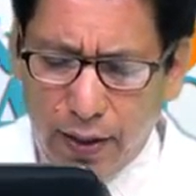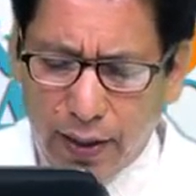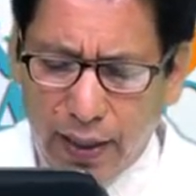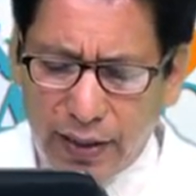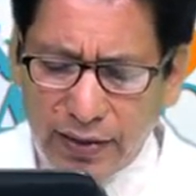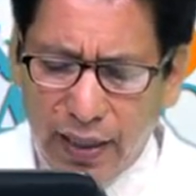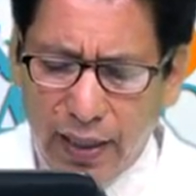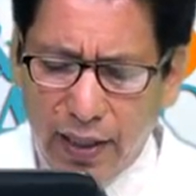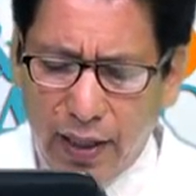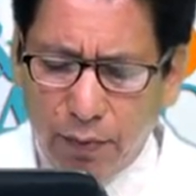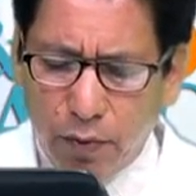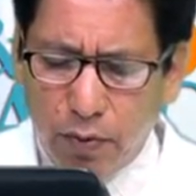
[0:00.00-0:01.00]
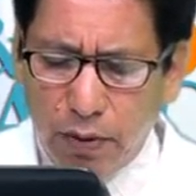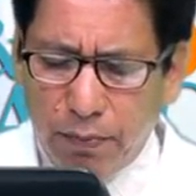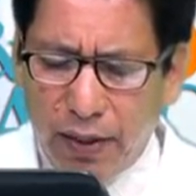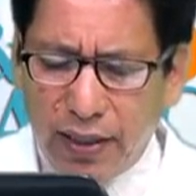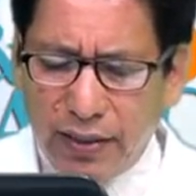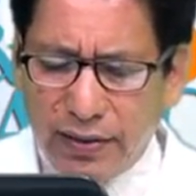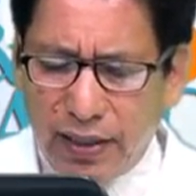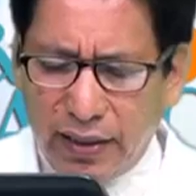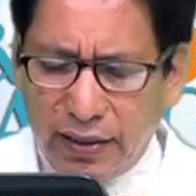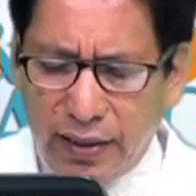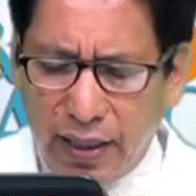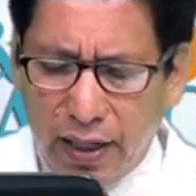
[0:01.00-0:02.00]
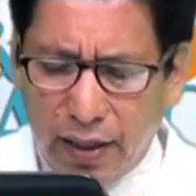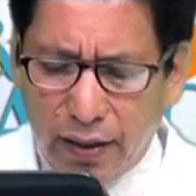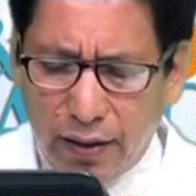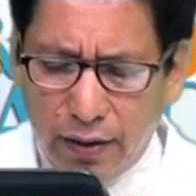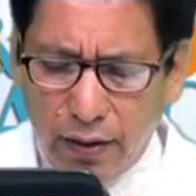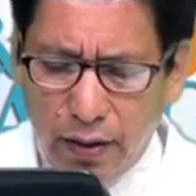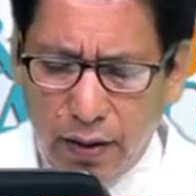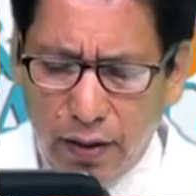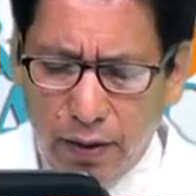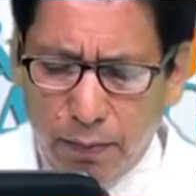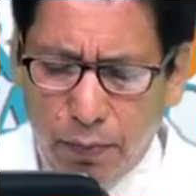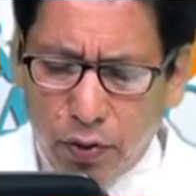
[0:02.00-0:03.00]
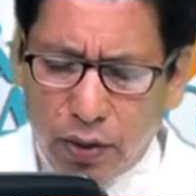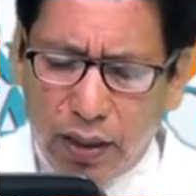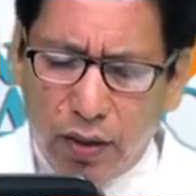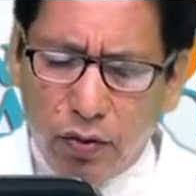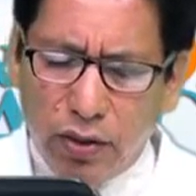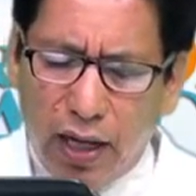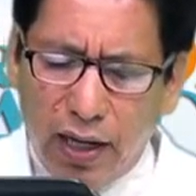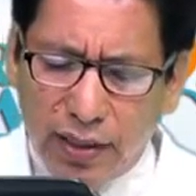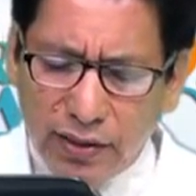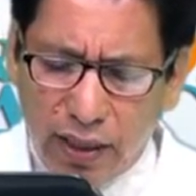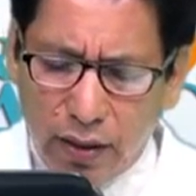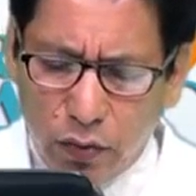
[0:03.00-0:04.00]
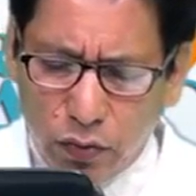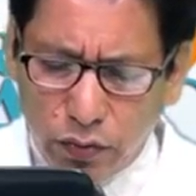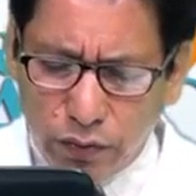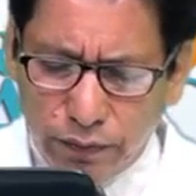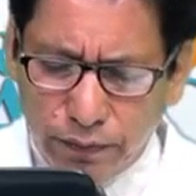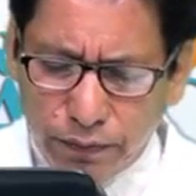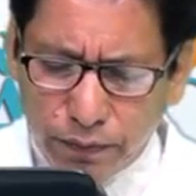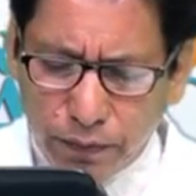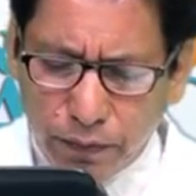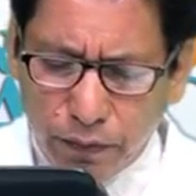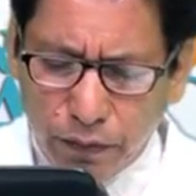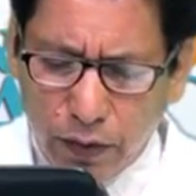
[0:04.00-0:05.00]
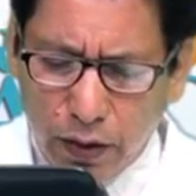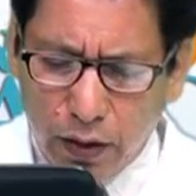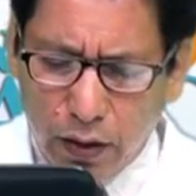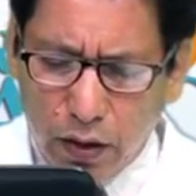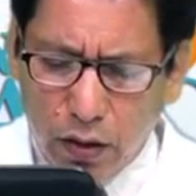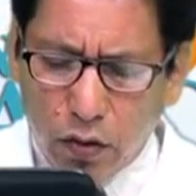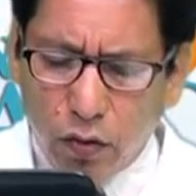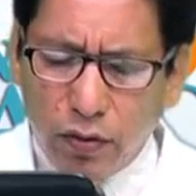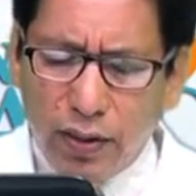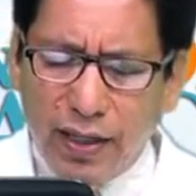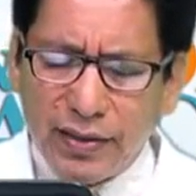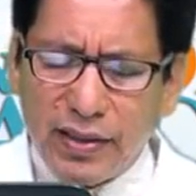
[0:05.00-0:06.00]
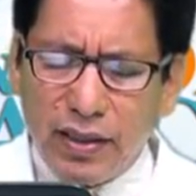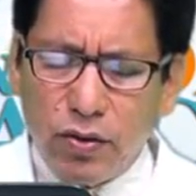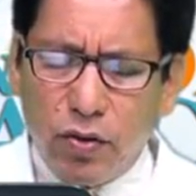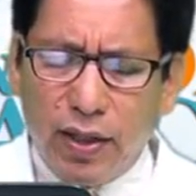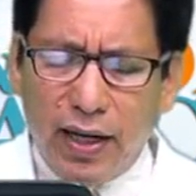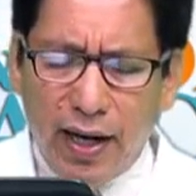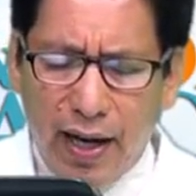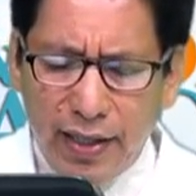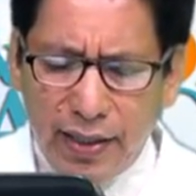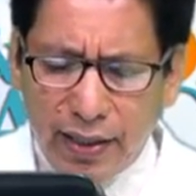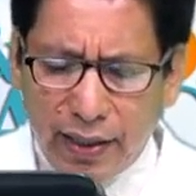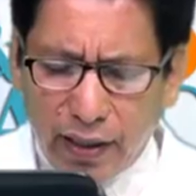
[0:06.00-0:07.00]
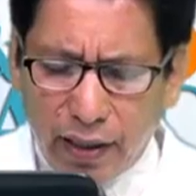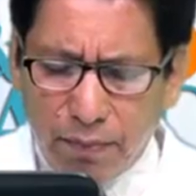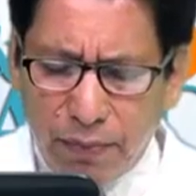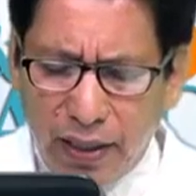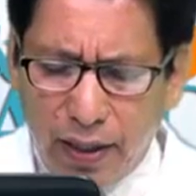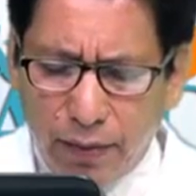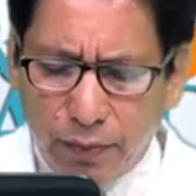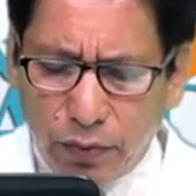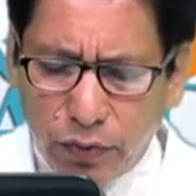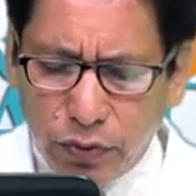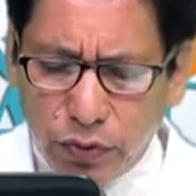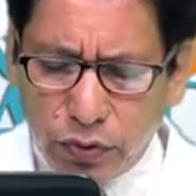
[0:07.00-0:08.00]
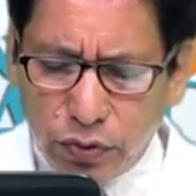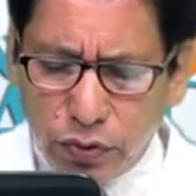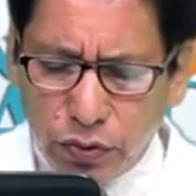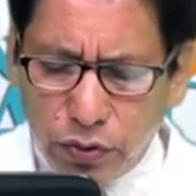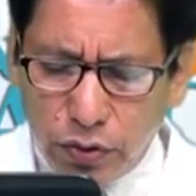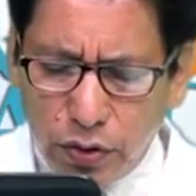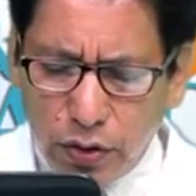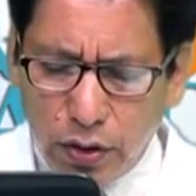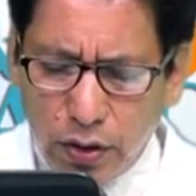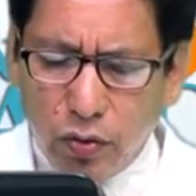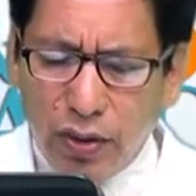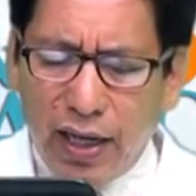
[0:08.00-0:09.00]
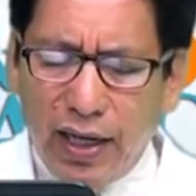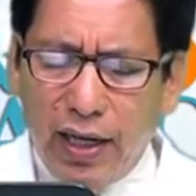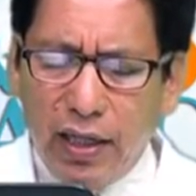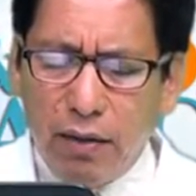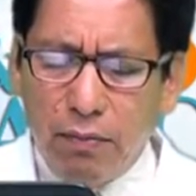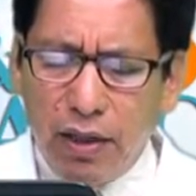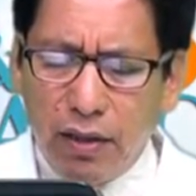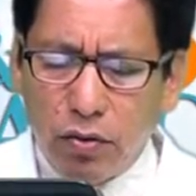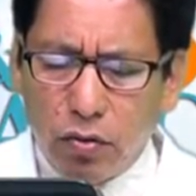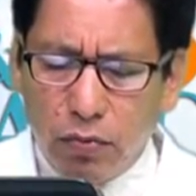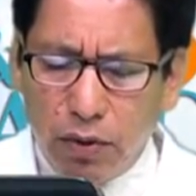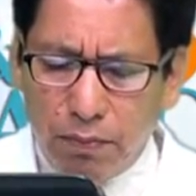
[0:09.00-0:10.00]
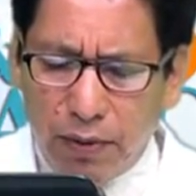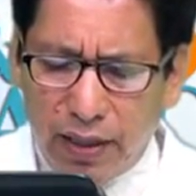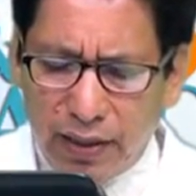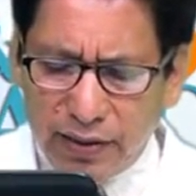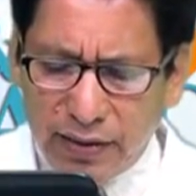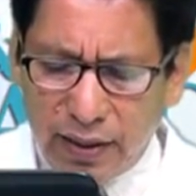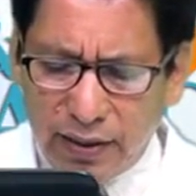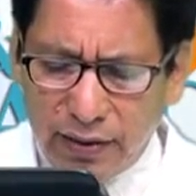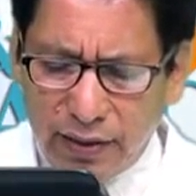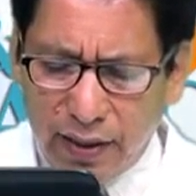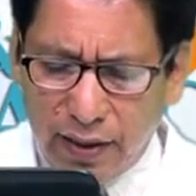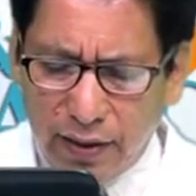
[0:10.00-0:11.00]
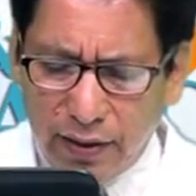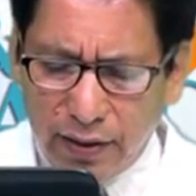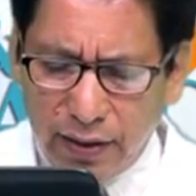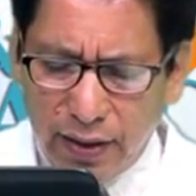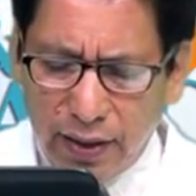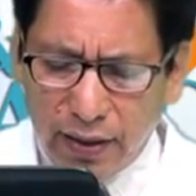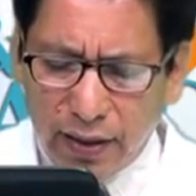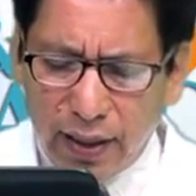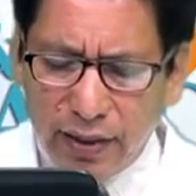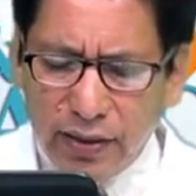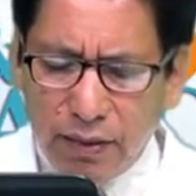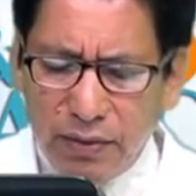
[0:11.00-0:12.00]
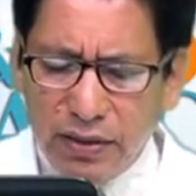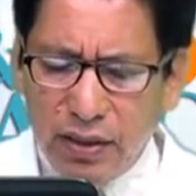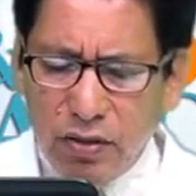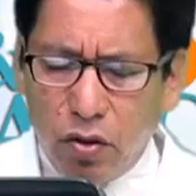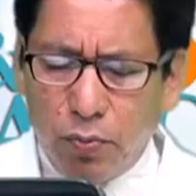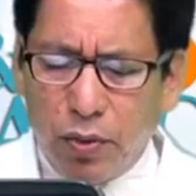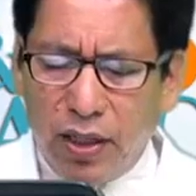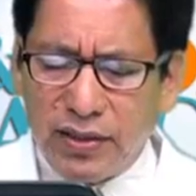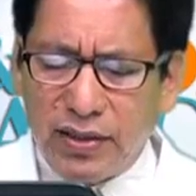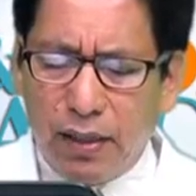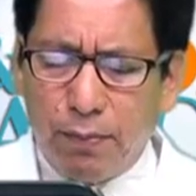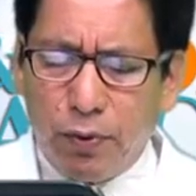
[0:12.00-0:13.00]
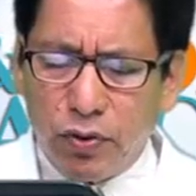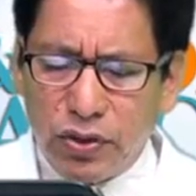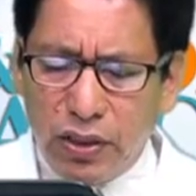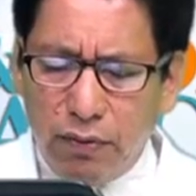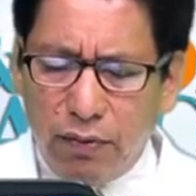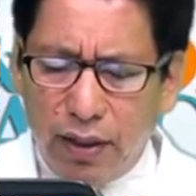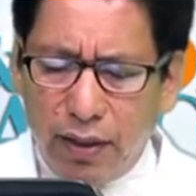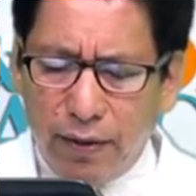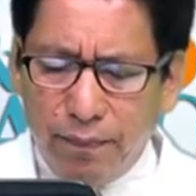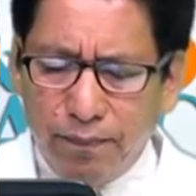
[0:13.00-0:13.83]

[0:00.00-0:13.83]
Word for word: Gracias le damos, mi Padre Celestial, porque nos das la salud. Nos das, Señor, el aire que respiramos. Nos das el alimento, mi Padre Celestial. Gracias, mi Señor, por hacer posible